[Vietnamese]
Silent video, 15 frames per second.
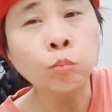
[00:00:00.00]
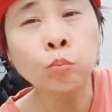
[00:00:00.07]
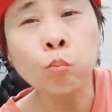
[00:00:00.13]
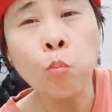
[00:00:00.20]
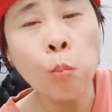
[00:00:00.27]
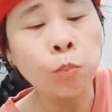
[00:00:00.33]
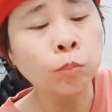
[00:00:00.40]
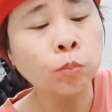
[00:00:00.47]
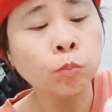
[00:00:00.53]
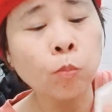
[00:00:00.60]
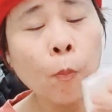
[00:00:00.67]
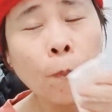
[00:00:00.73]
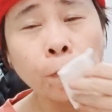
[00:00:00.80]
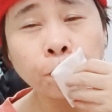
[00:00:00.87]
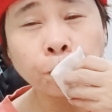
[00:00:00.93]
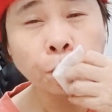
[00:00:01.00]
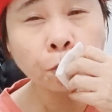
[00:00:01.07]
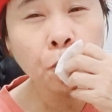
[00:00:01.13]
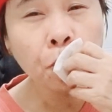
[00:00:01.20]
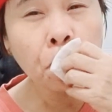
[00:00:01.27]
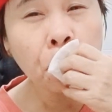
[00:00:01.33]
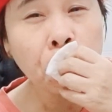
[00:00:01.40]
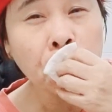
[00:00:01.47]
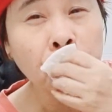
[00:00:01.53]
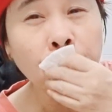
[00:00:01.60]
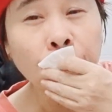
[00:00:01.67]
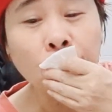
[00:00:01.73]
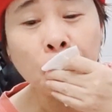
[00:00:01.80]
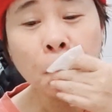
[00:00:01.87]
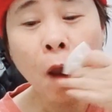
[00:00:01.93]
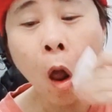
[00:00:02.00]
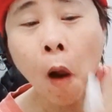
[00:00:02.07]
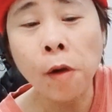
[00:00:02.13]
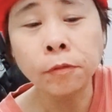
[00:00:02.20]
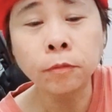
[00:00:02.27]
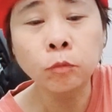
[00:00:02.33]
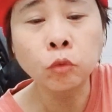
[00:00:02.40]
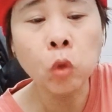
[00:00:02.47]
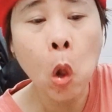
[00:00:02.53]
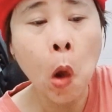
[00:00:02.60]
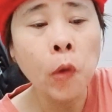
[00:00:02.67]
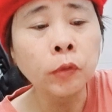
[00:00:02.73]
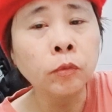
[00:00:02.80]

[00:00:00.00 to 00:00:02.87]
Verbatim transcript: biện pháp hoàn thiện tổ chức bộ máy biên chế